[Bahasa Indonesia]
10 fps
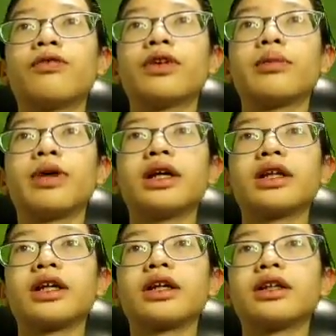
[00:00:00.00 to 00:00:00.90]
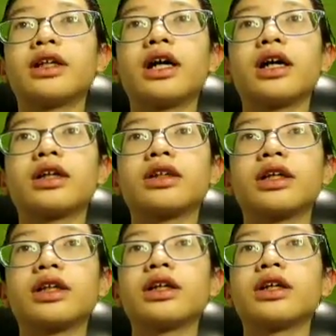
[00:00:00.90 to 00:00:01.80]
field feeling tadi yang dilanggar
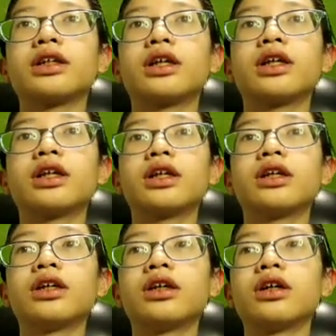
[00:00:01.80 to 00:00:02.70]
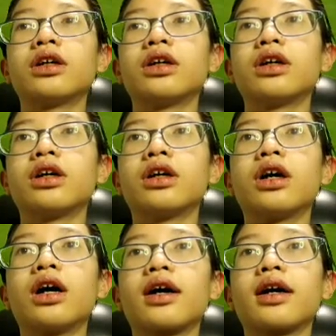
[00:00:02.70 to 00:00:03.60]
ternyata dan kali ini
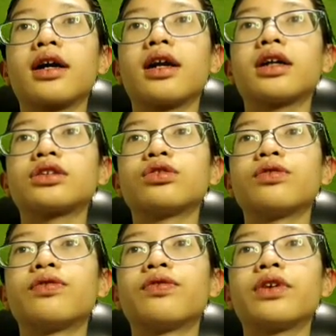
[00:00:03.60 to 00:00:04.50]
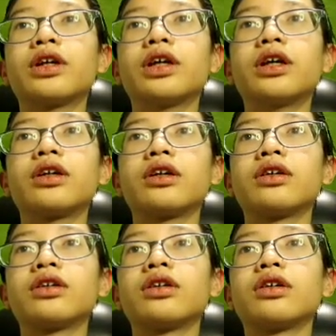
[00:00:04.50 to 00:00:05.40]
akan langsung free kick
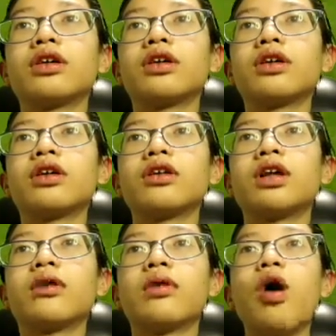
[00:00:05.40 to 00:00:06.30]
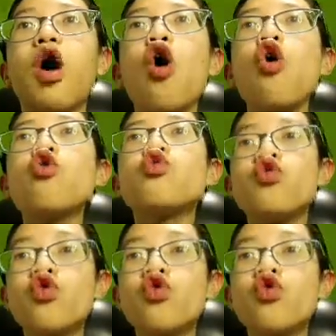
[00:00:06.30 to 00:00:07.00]
dan oh